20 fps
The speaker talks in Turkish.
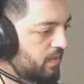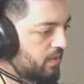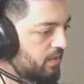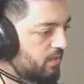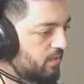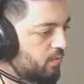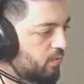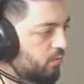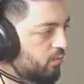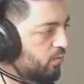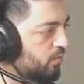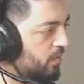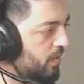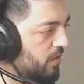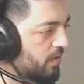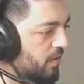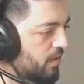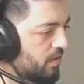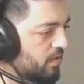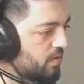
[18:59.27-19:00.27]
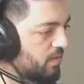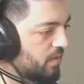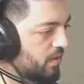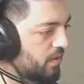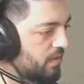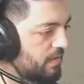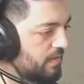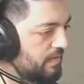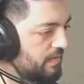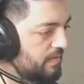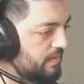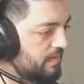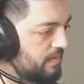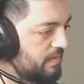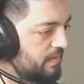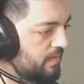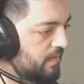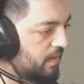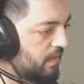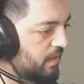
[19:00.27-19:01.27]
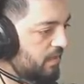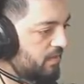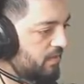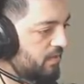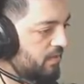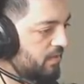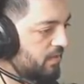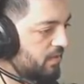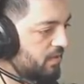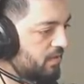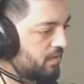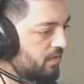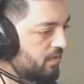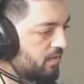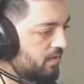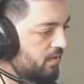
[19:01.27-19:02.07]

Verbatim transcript: Kadir kurtulman lazım ha. Az Evet, kişiyiz.